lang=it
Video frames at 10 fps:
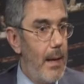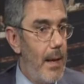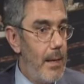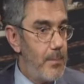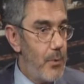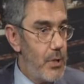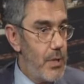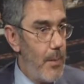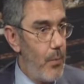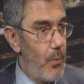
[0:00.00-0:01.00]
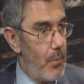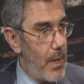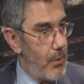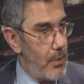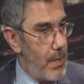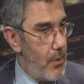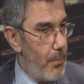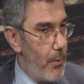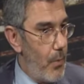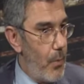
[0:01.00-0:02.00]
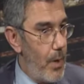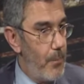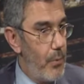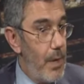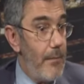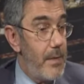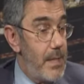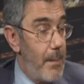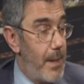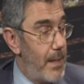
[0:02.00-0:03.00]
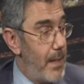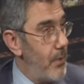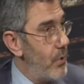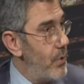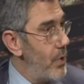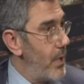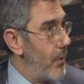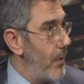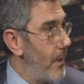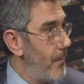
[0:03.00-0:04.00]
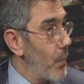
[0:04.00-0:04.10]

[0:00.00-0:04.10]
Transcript: eh, spostiamo una cosina un po' in qua, più in là, vi sta prendendo in giro.